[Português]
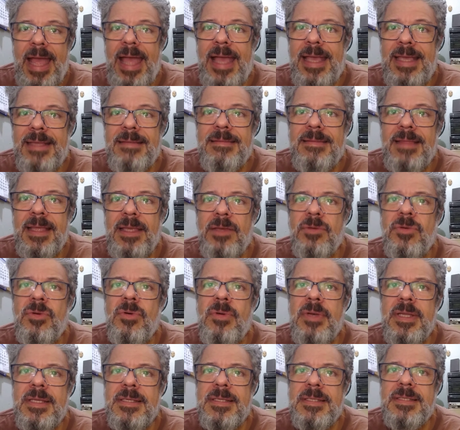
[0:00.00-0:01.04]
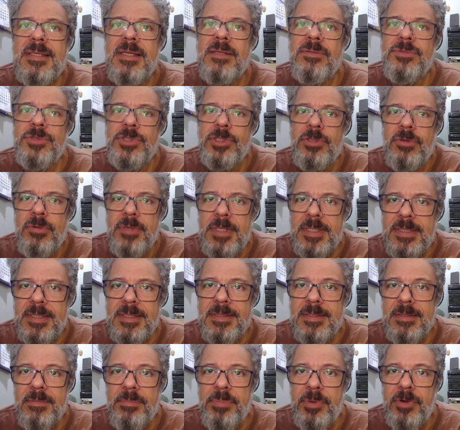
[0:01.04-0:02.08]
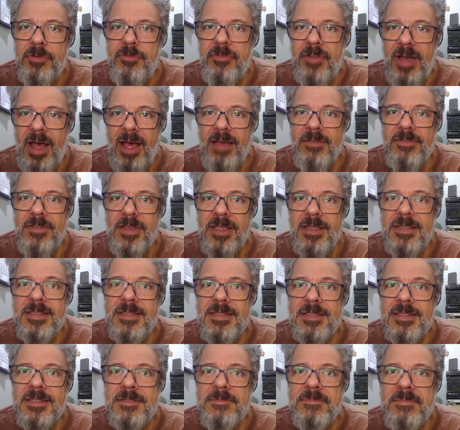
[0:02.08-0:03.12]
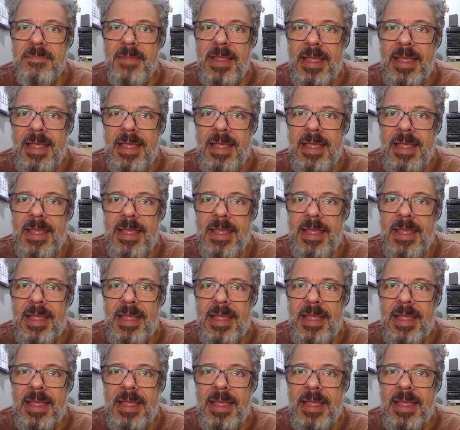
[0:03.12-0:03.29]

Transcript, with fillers: É que tenho coleção de coisas improváveis.